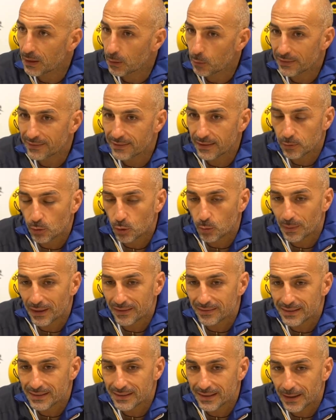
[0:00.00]
Queste sono
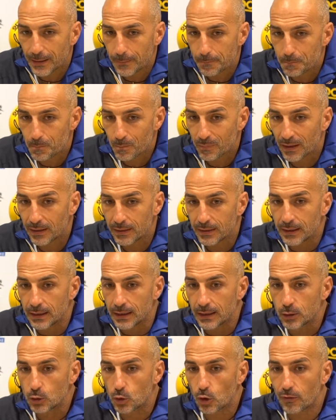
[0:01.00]
partite
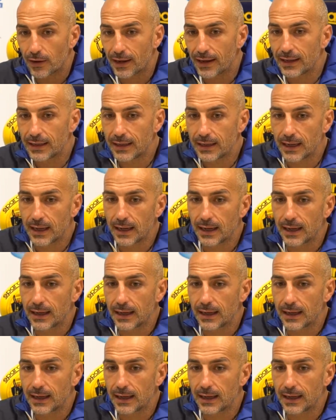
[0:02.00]
dove il,